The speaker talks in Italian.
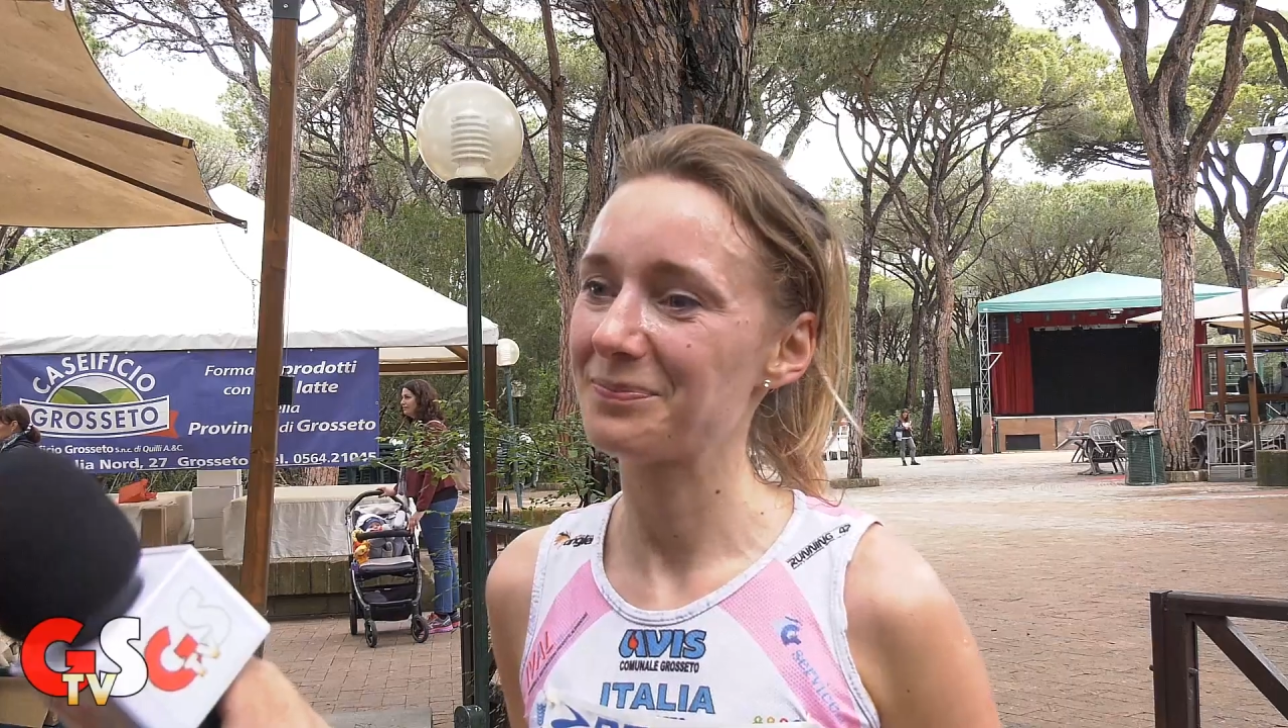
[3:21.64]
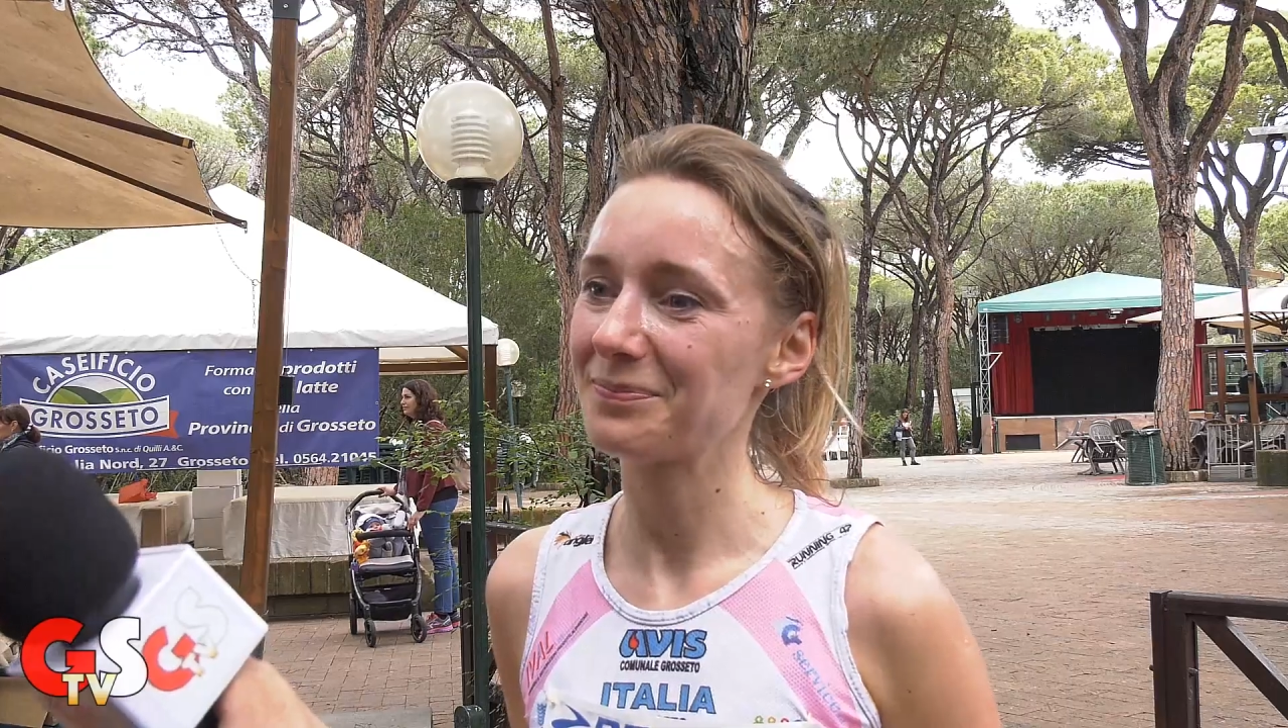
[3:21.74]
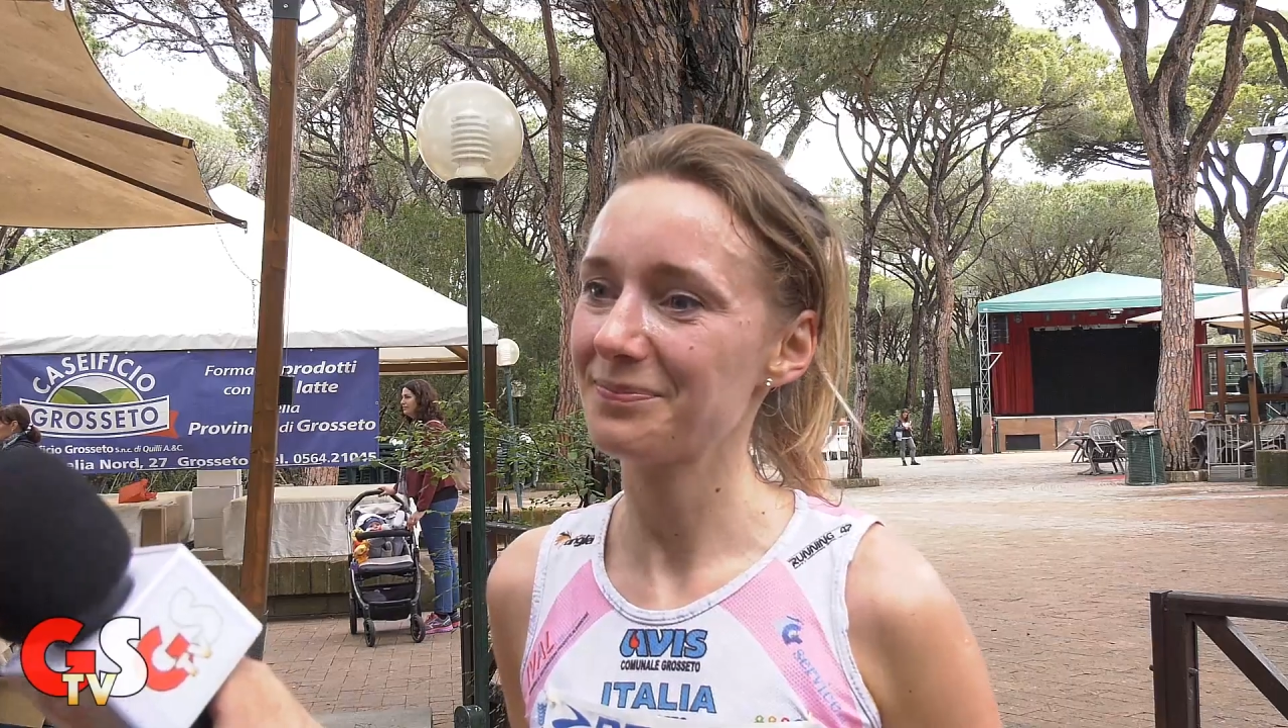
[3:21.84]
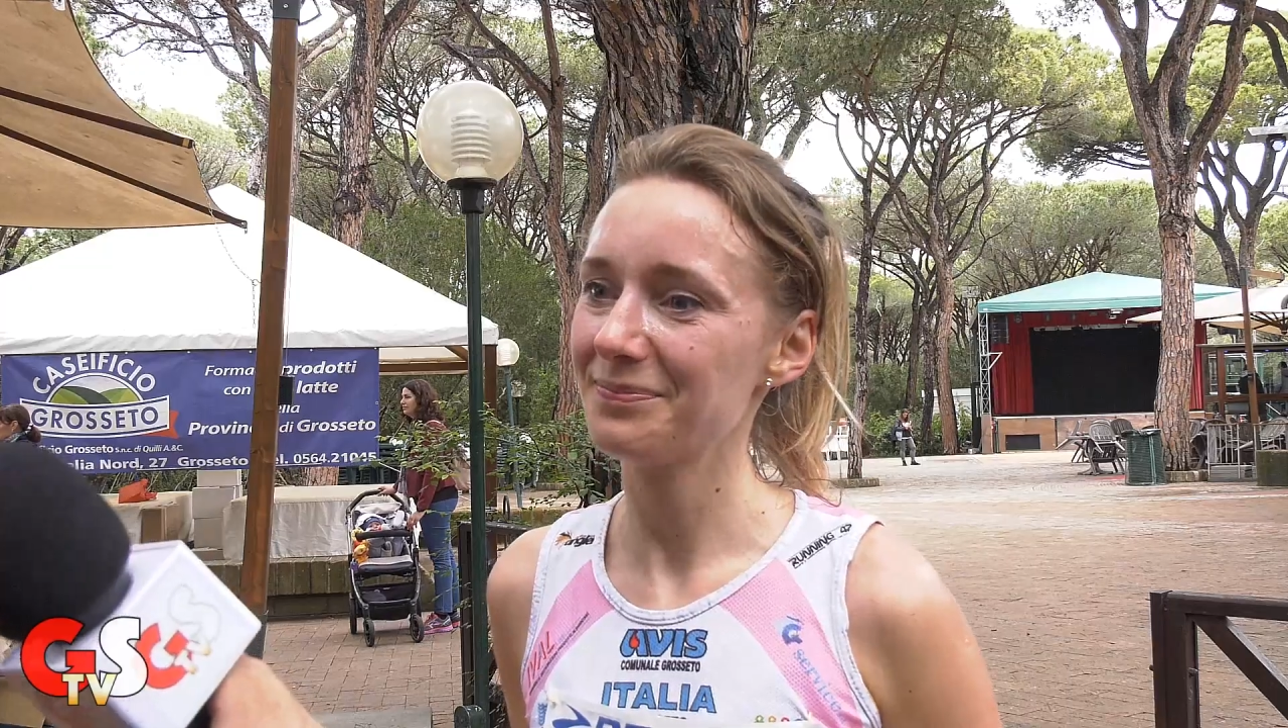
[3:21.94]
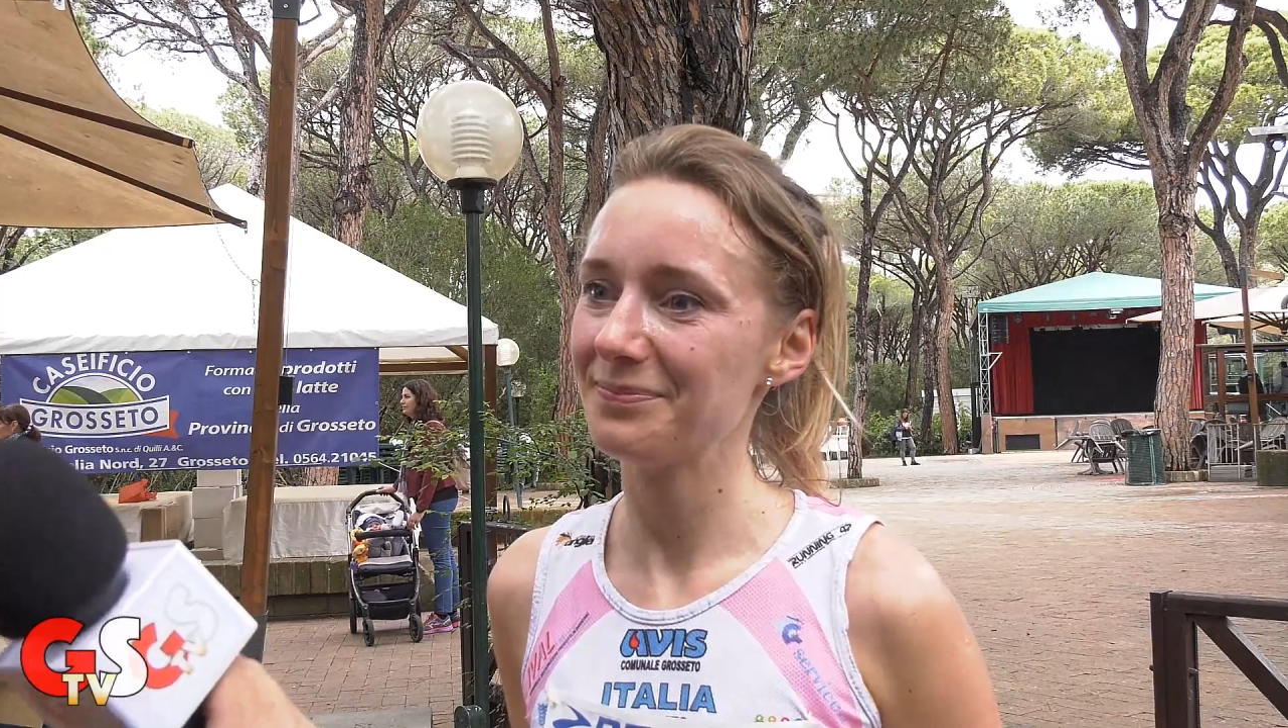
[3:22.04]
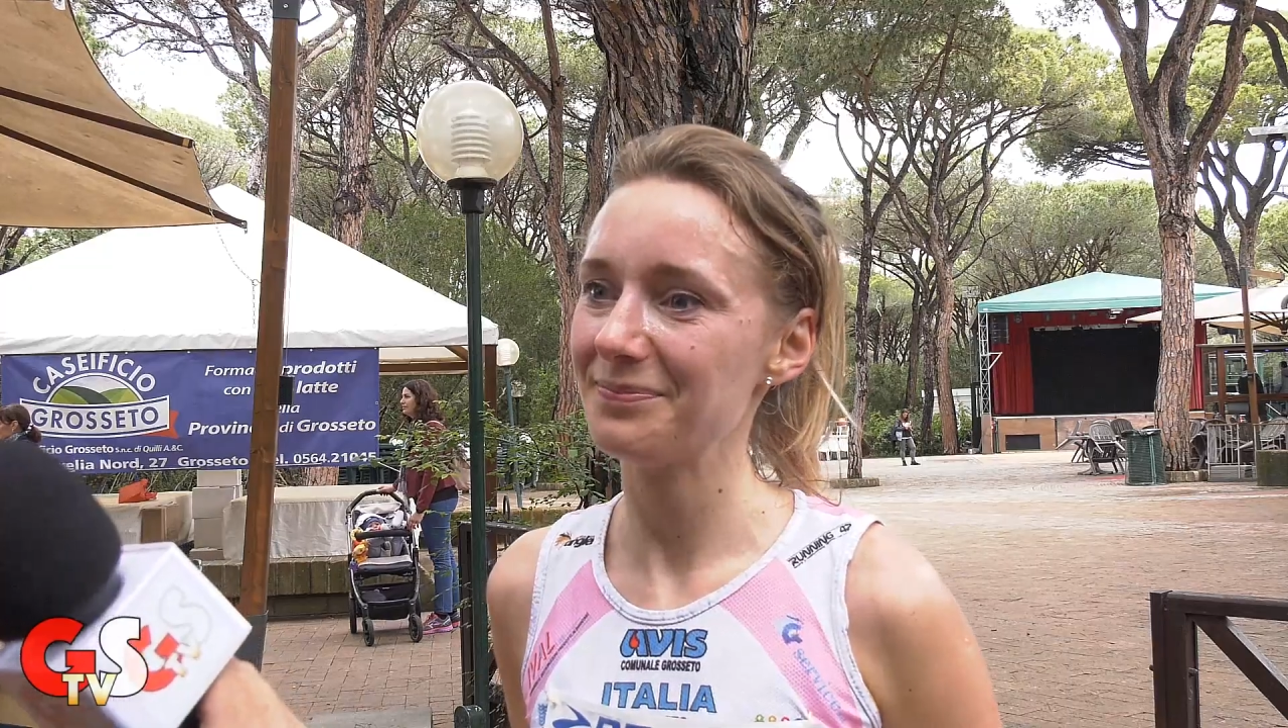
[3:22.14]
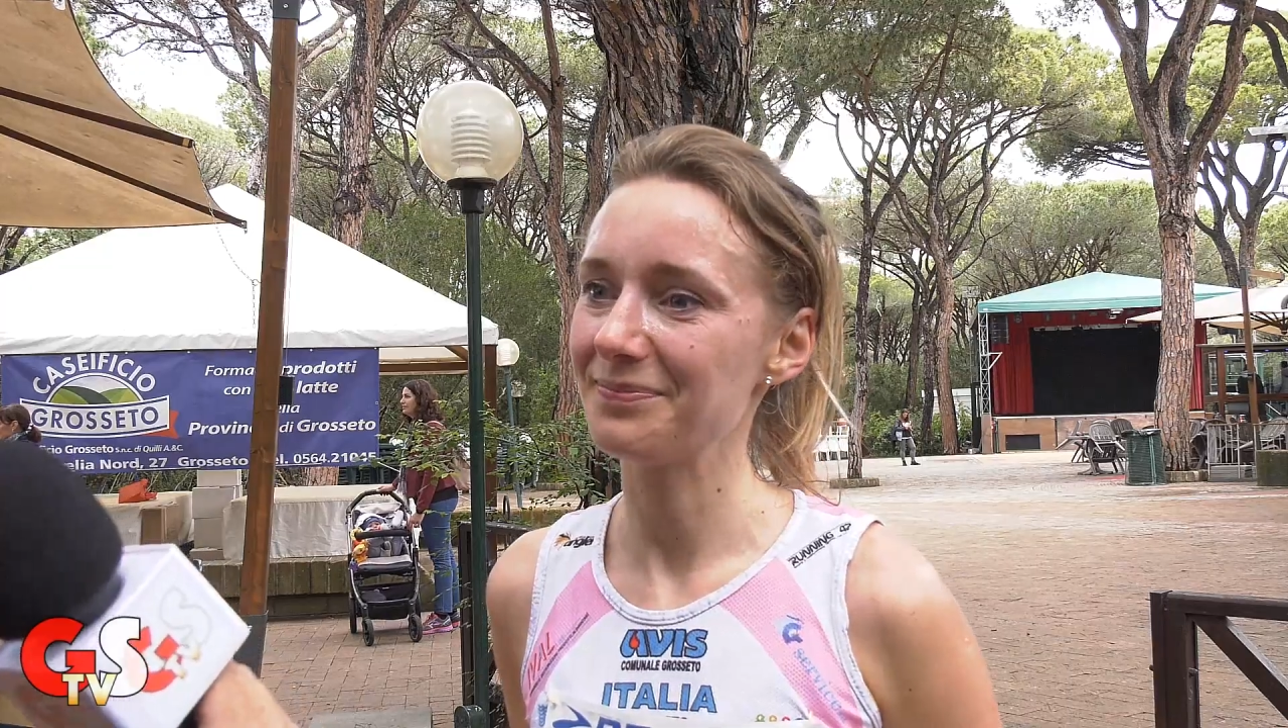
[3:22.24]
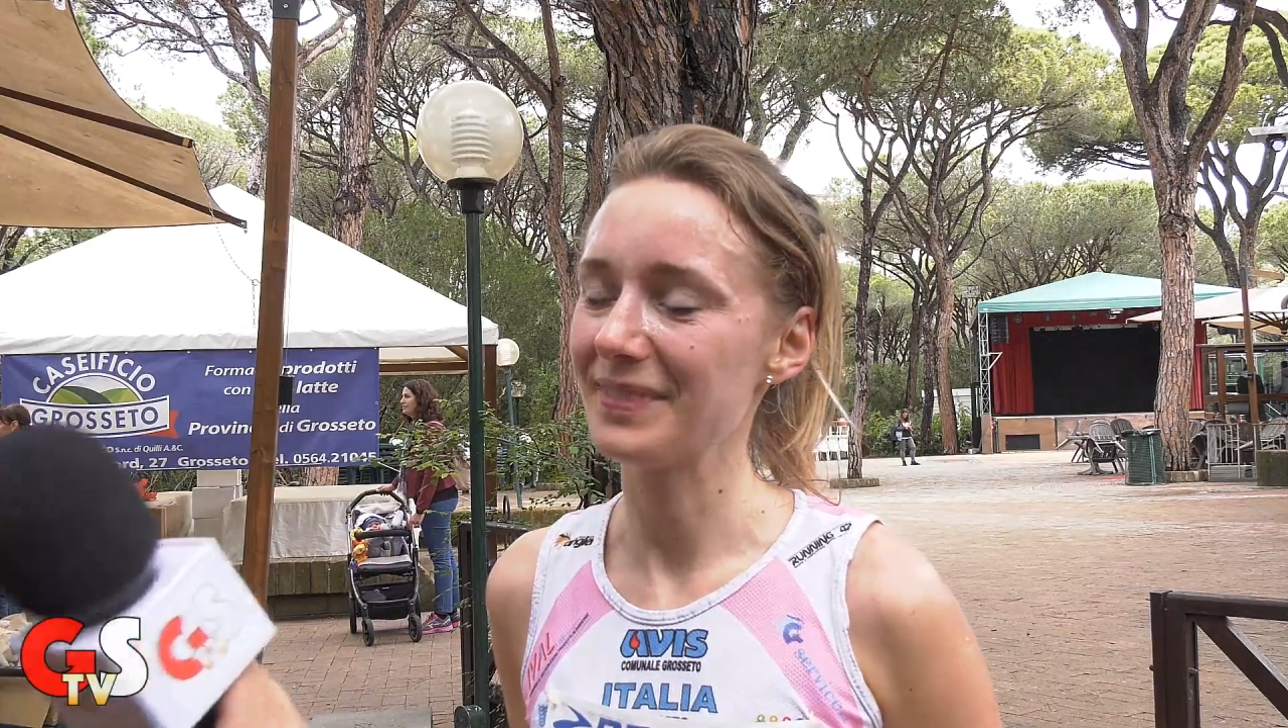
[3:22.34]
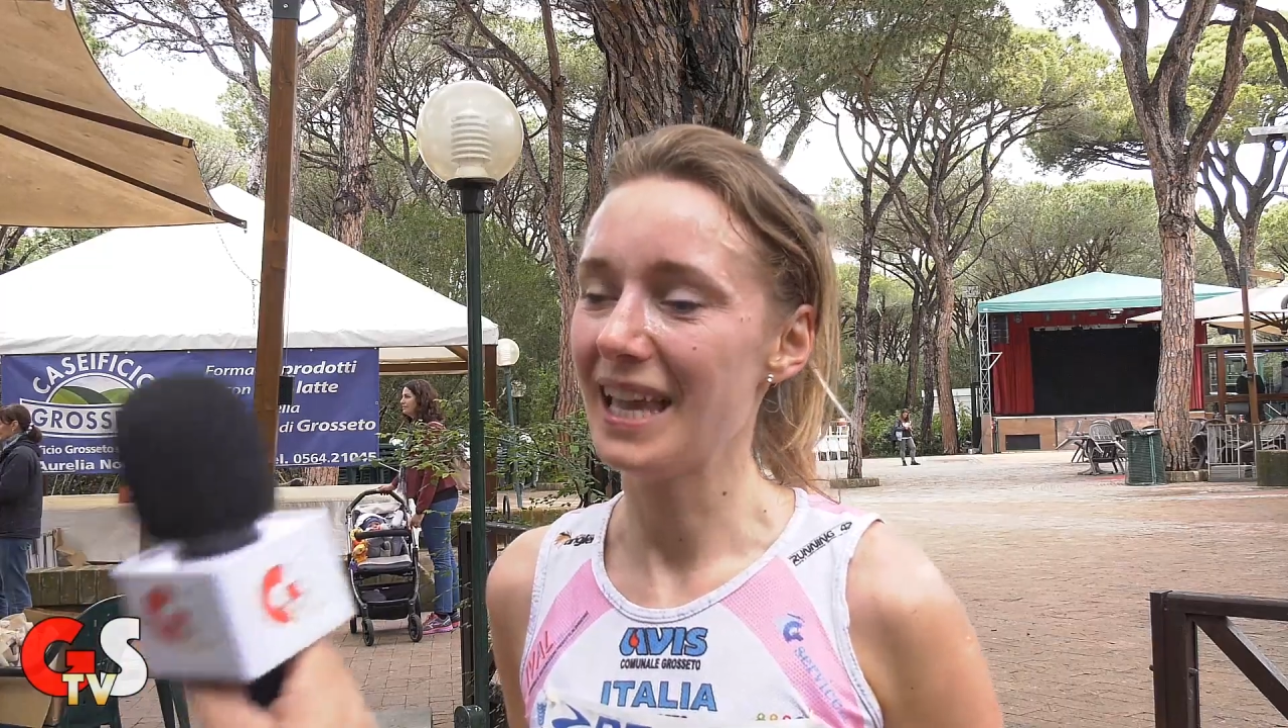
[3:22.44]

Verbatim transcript: di ricorse?